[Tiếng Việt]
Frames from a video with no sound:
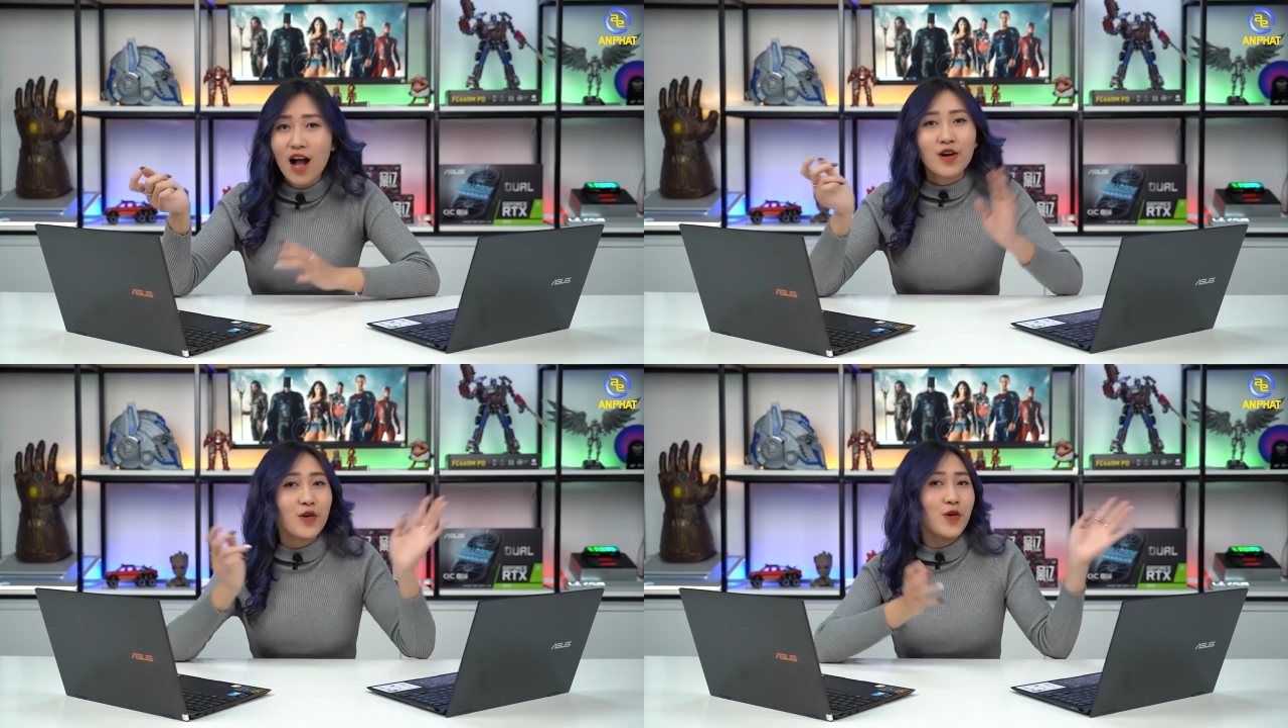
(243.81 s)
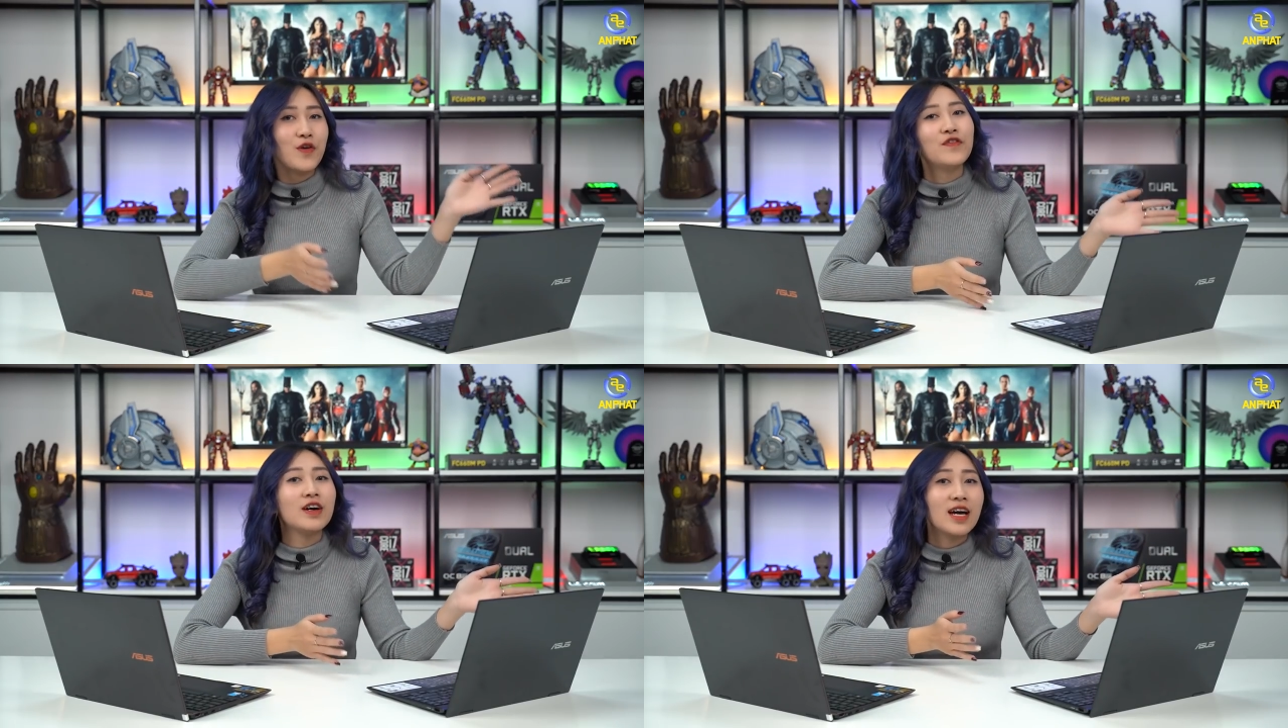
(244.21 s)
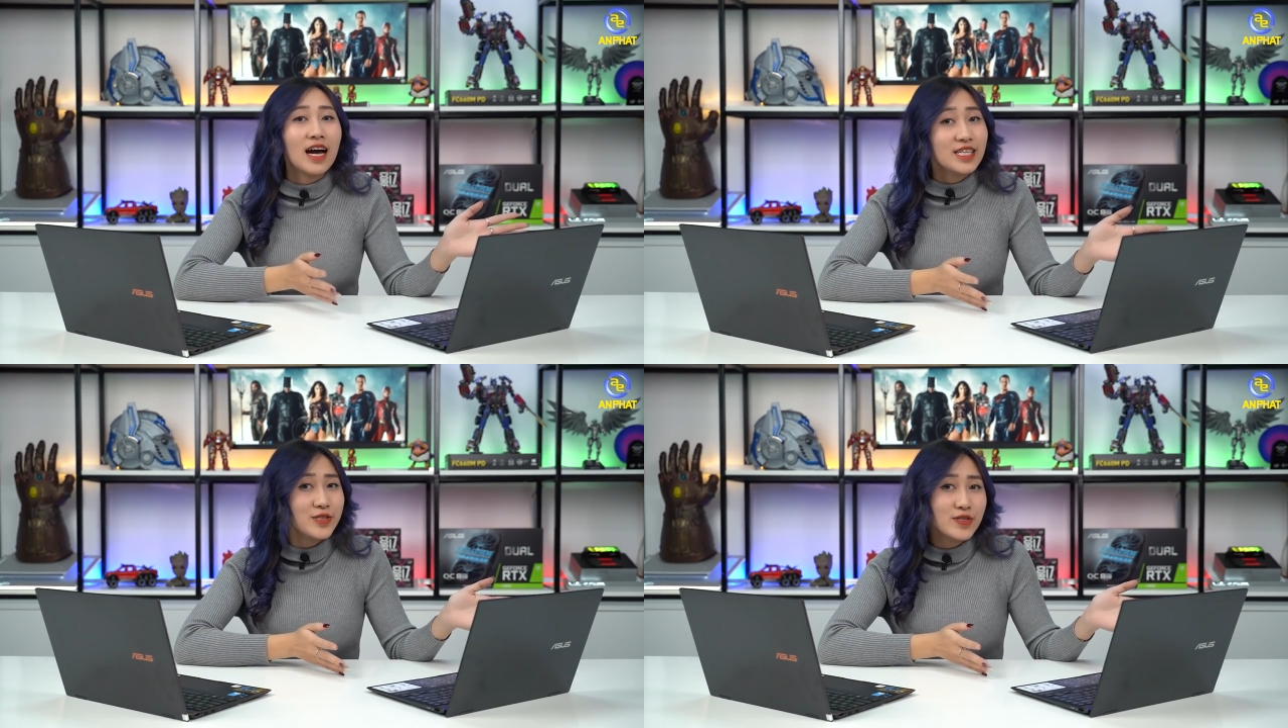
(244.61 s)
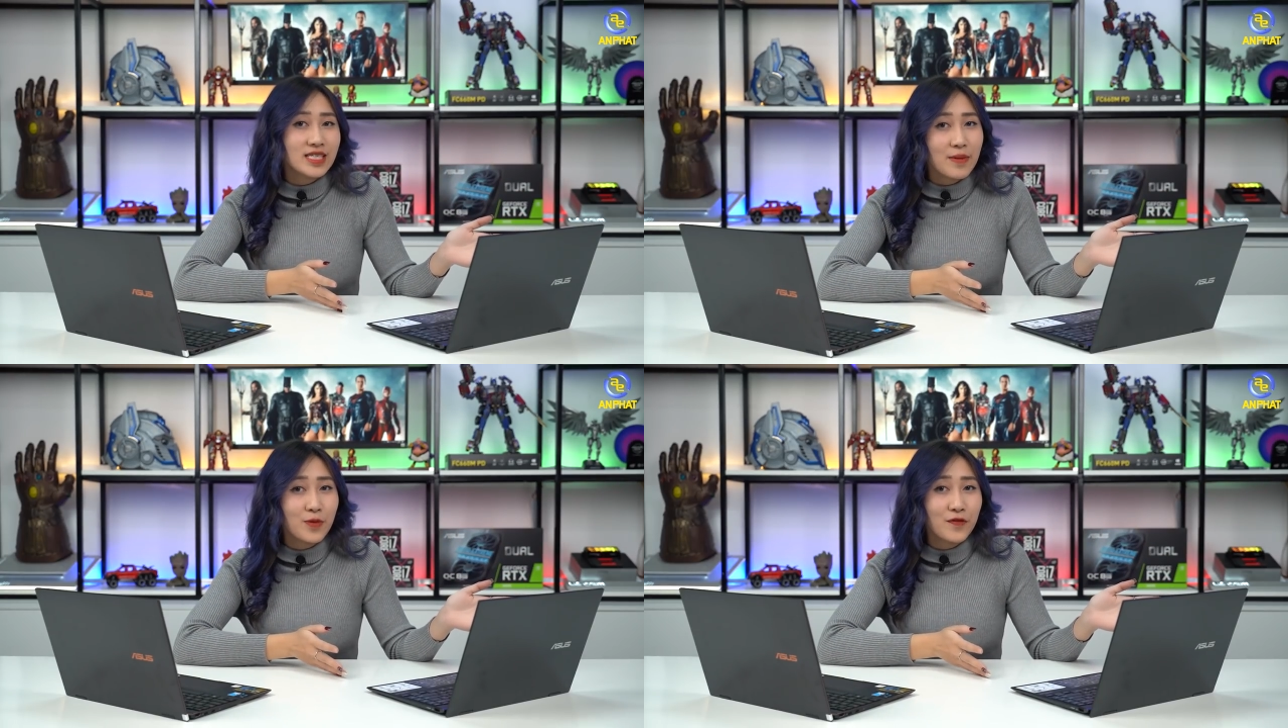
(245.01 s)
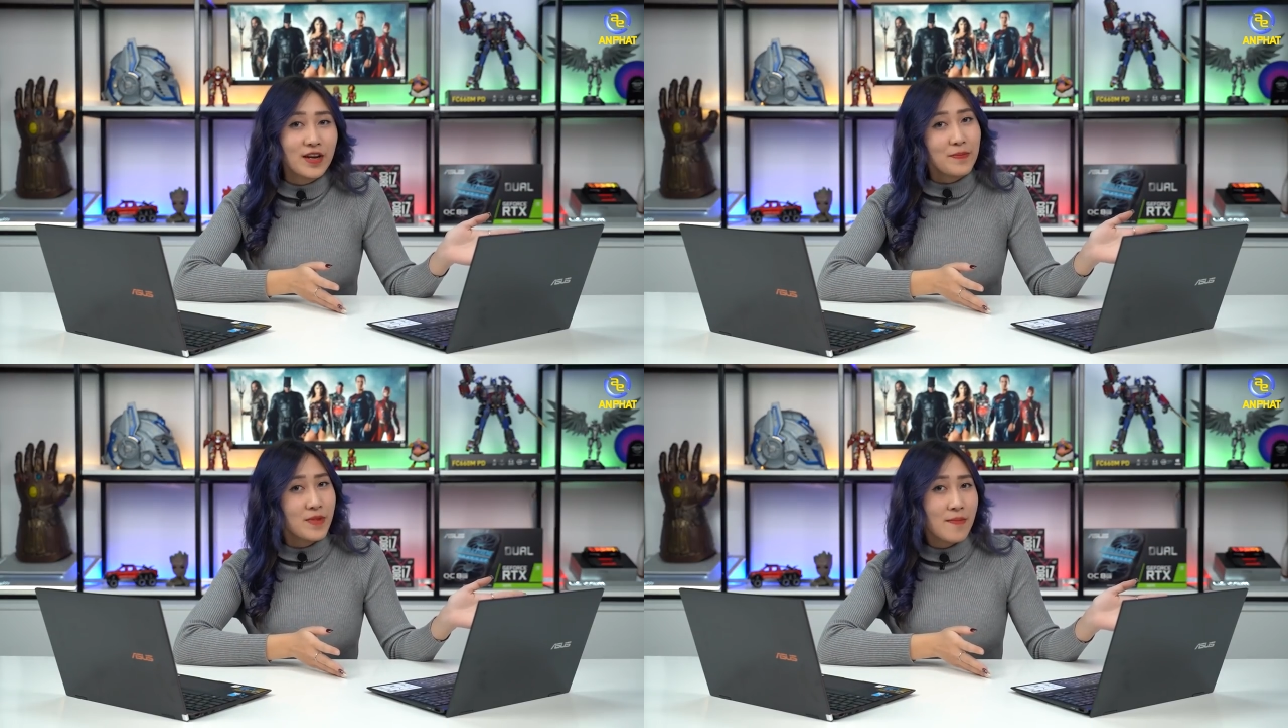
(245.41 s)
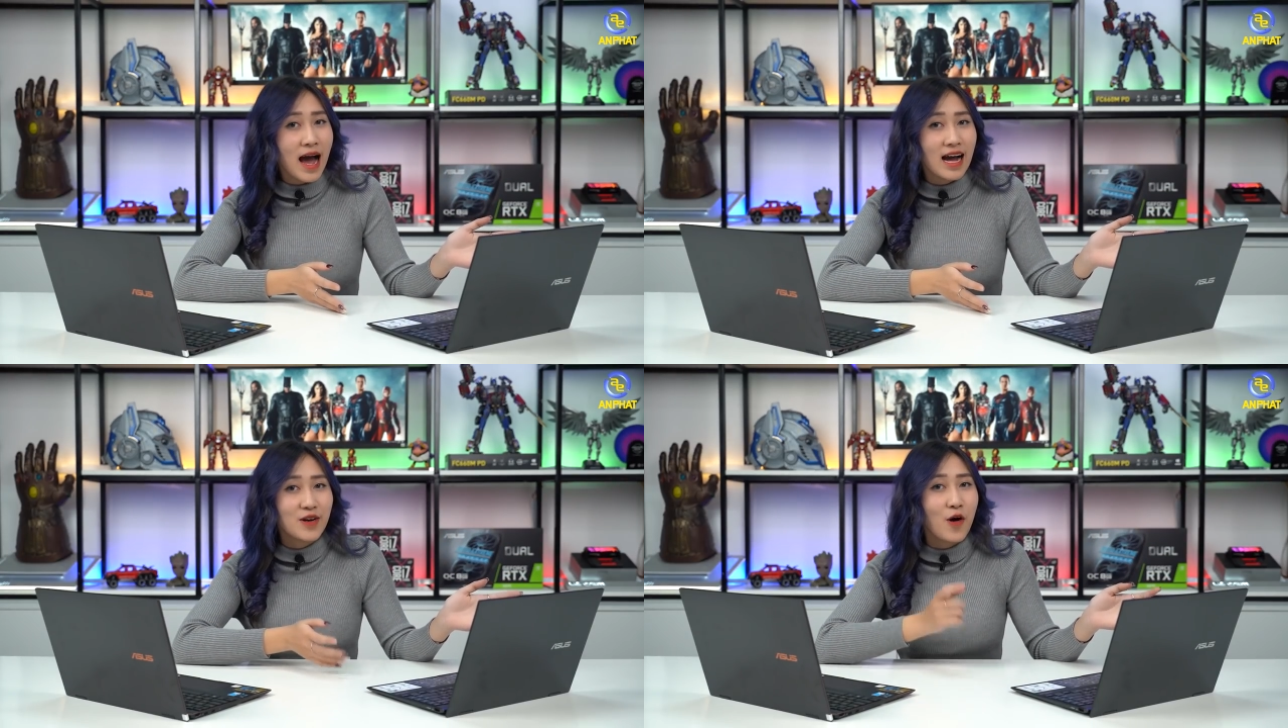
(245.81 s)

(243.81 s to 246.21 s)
còn đối với Asus ZenBook Flip 13